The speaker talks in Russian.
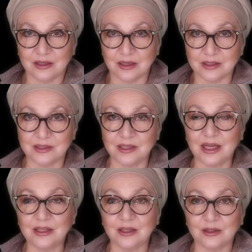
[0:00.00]

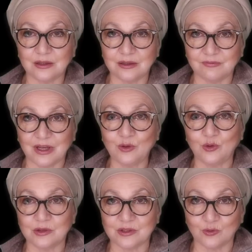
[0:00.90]
Россияне
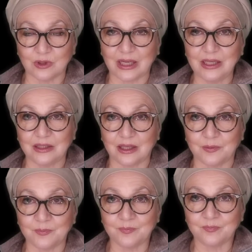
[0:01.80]
воюют с
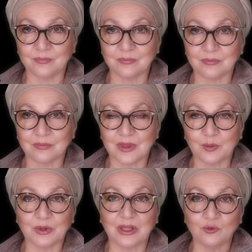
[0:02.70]
Украиной,
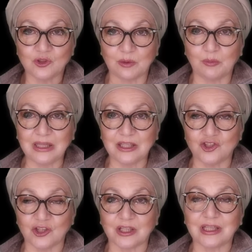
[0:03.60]
потому что
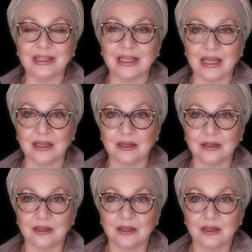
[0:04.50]
менеджер Китай.
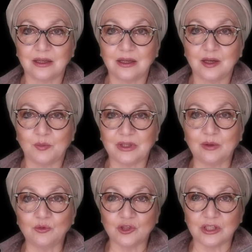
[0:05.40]

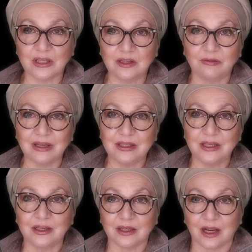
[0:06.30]
Потому что два
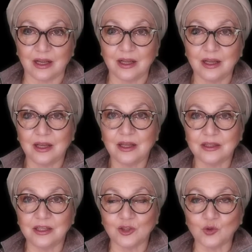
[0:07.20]
тигра
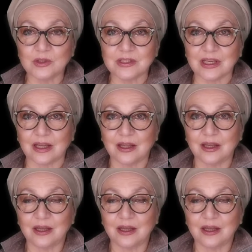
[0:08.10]
дерутся,